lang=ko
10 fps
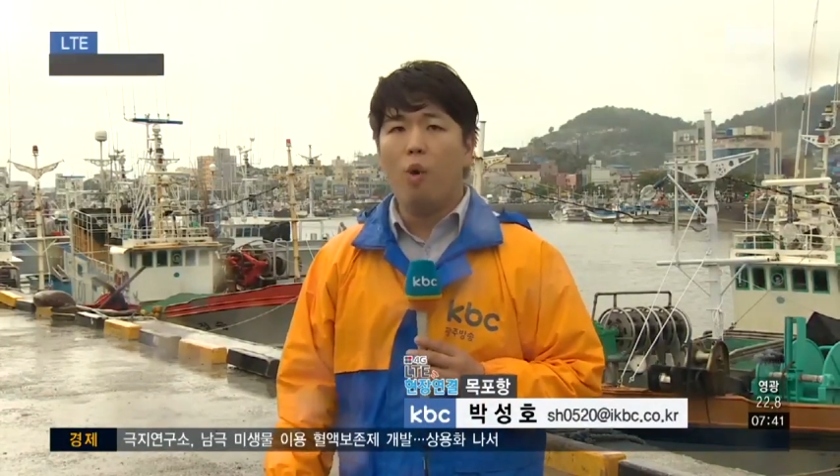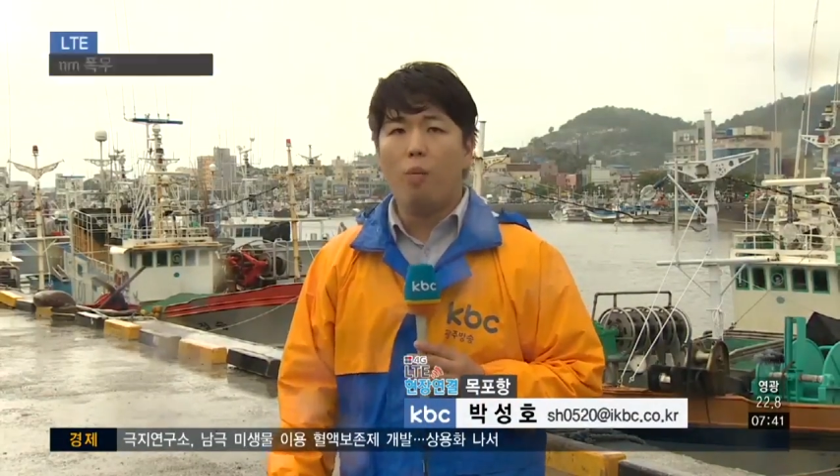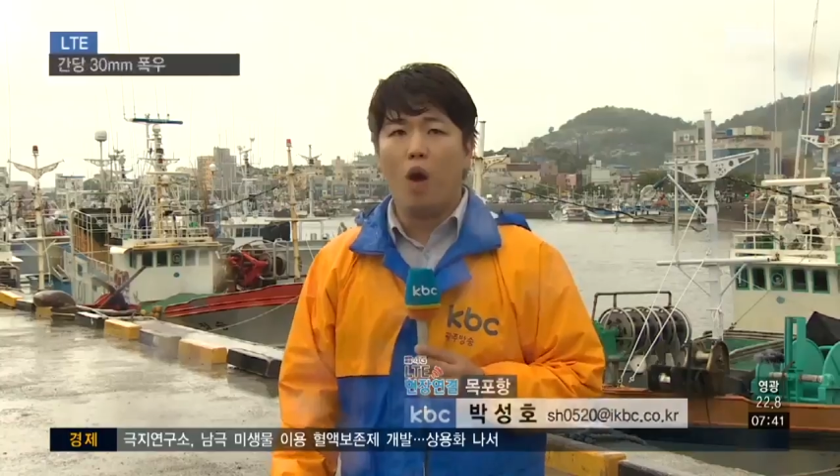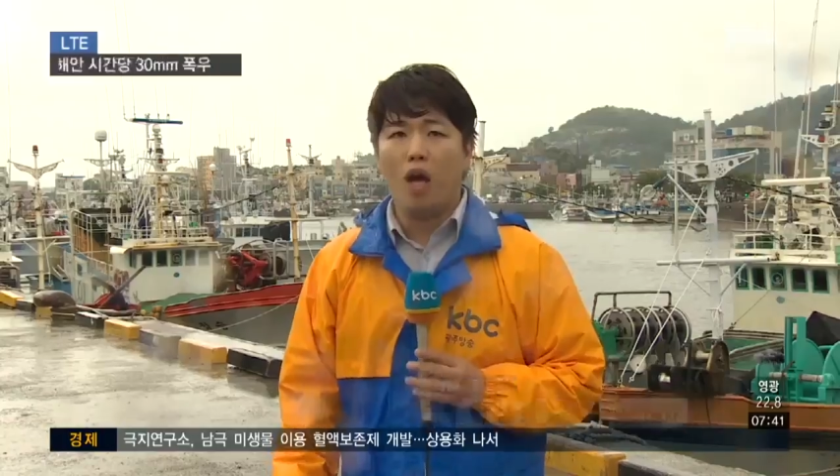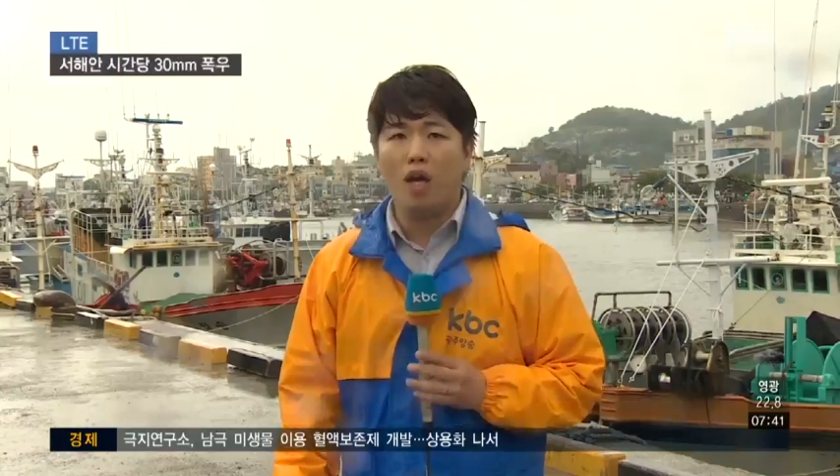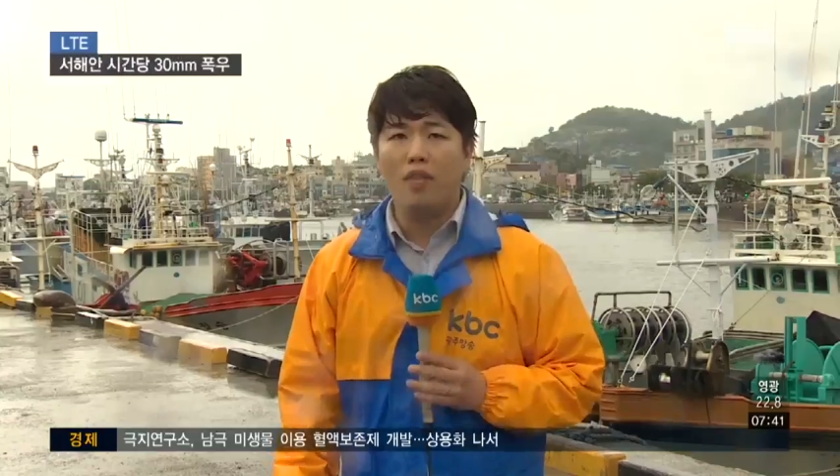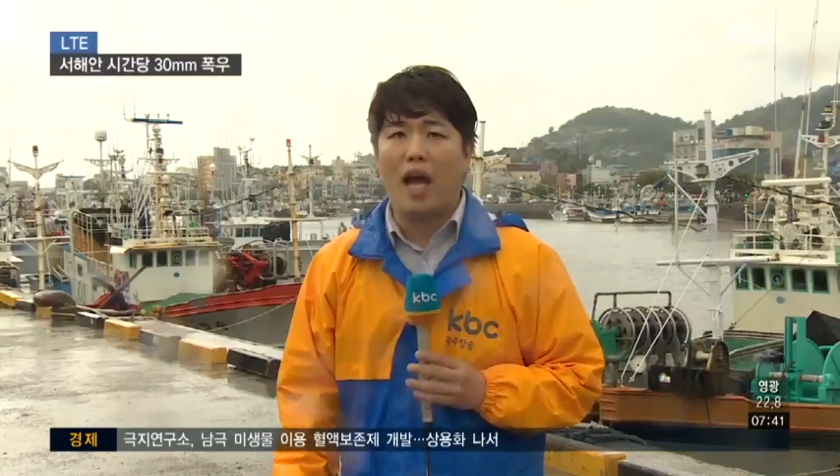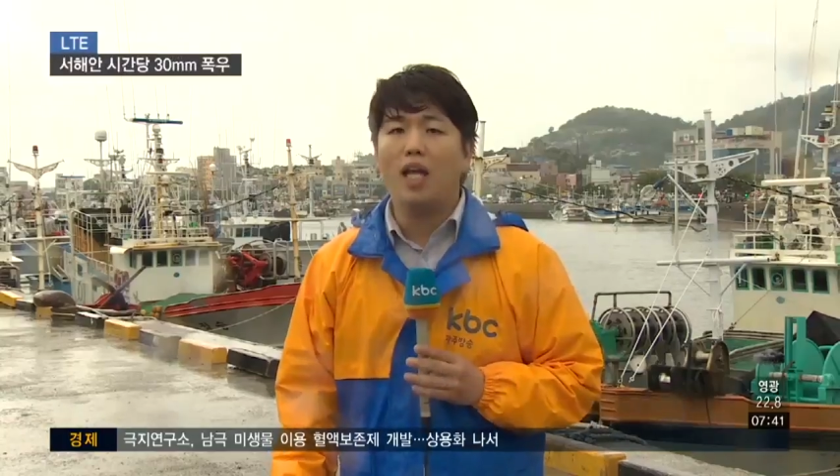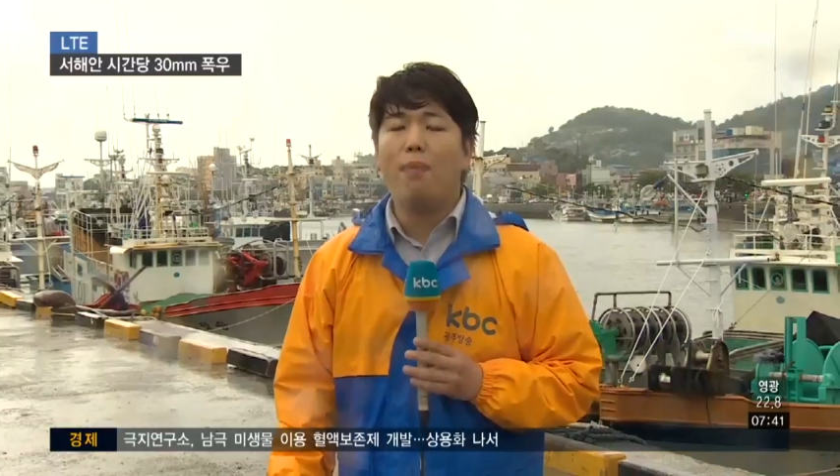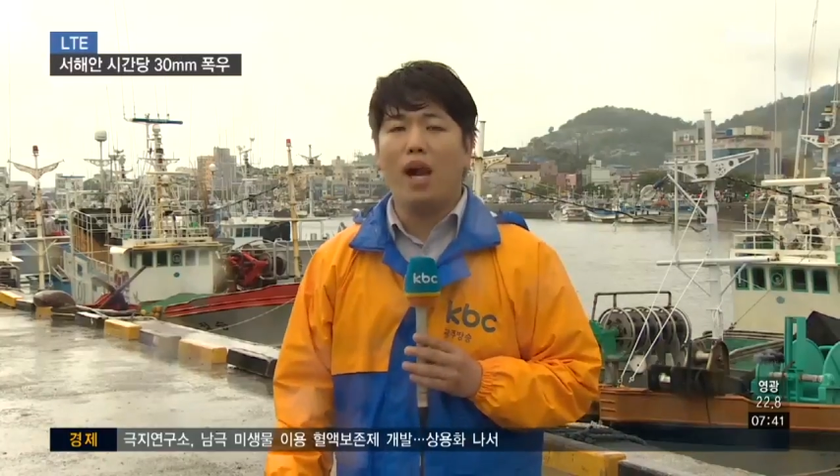이곳
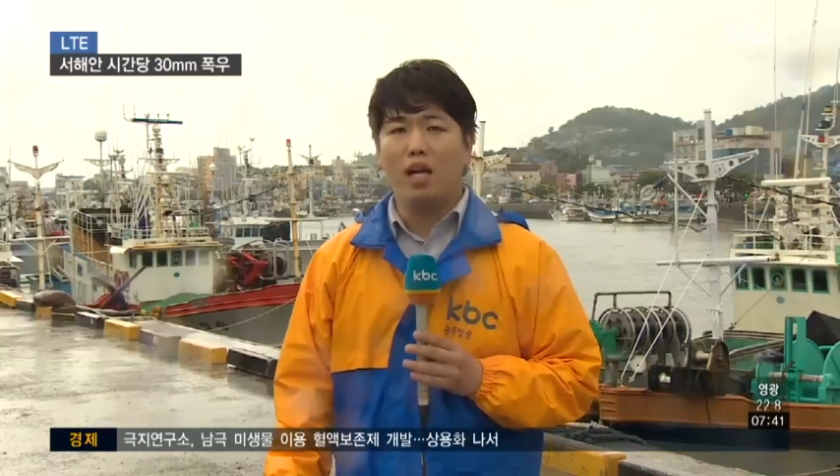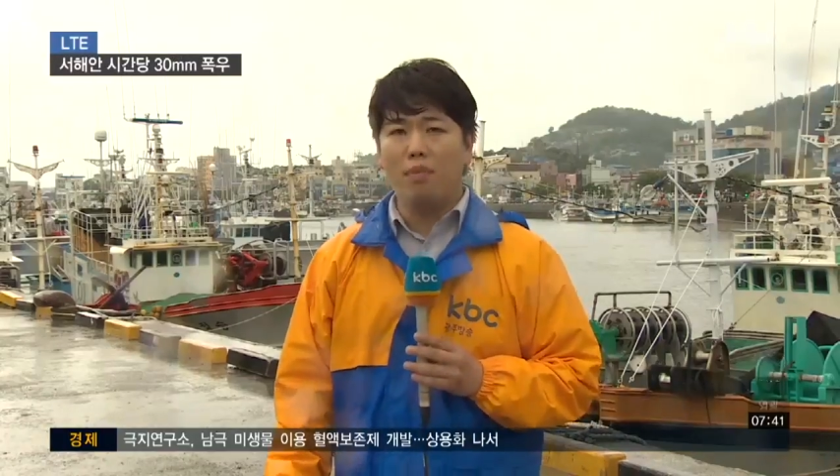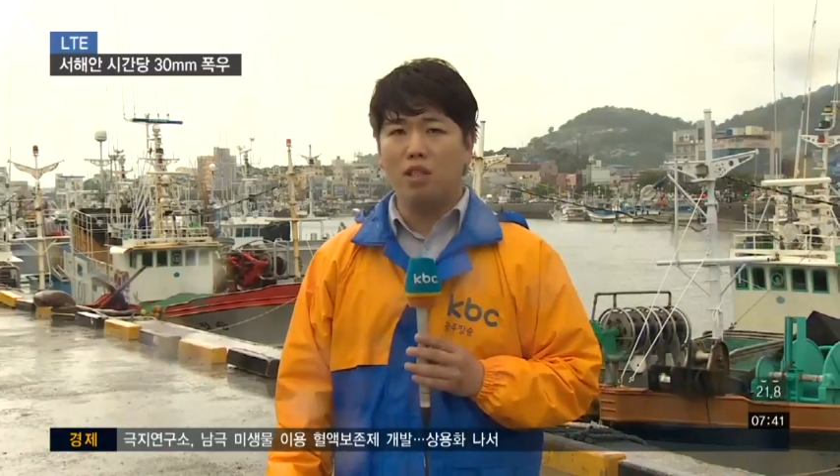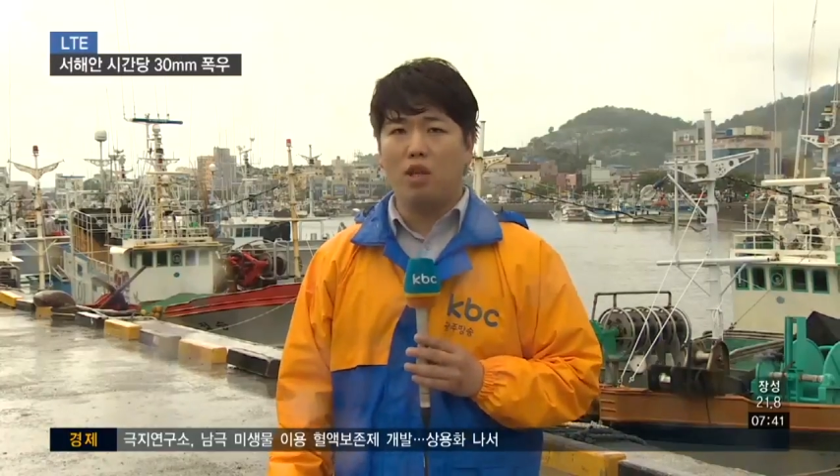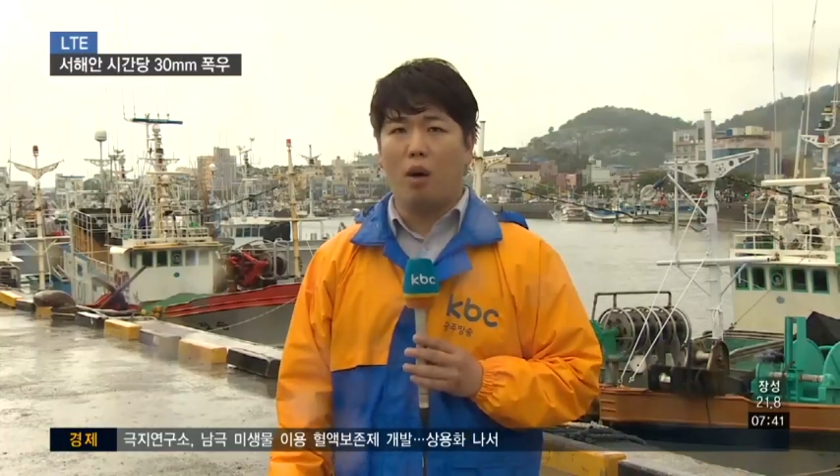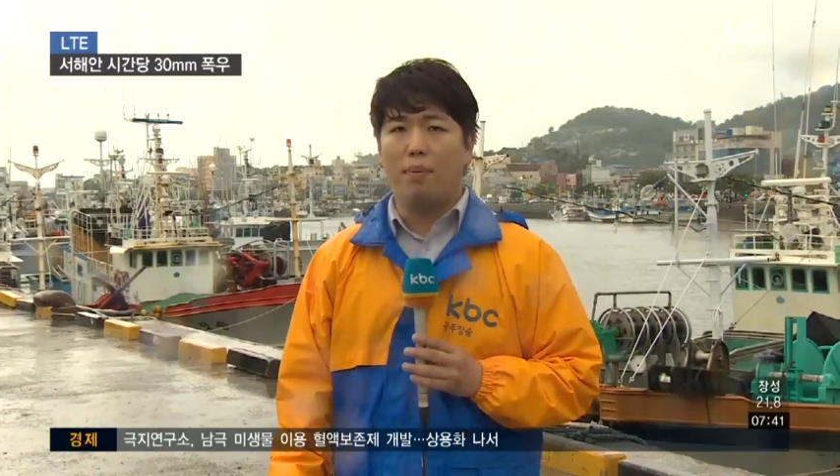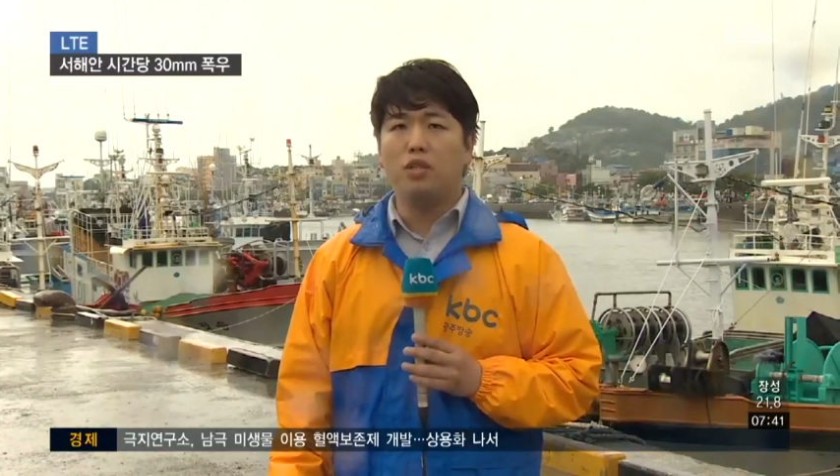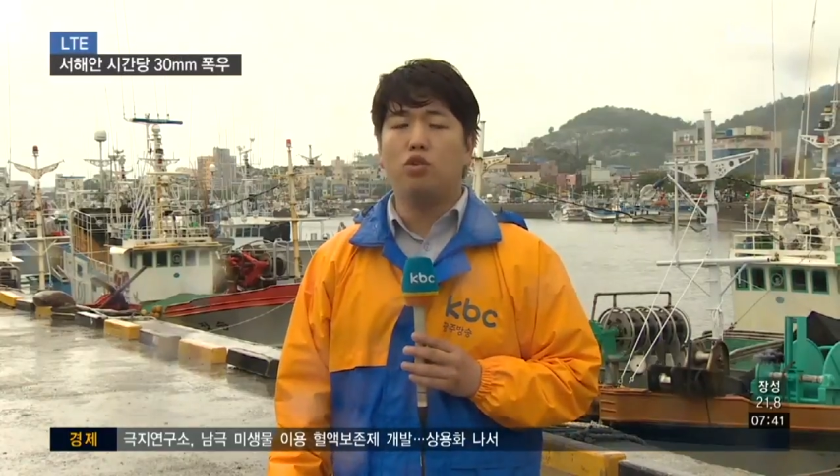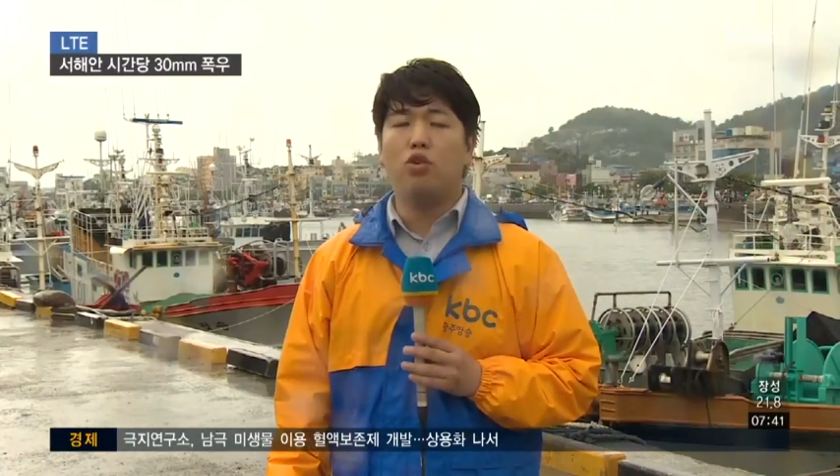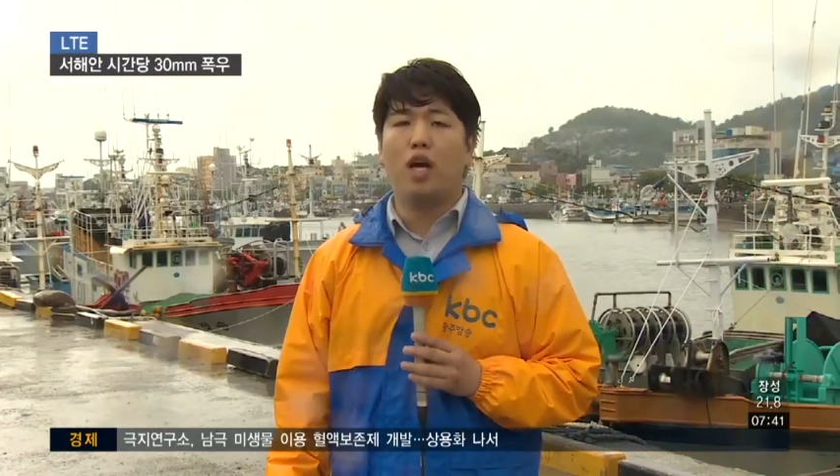목포항은 날이 밝으면서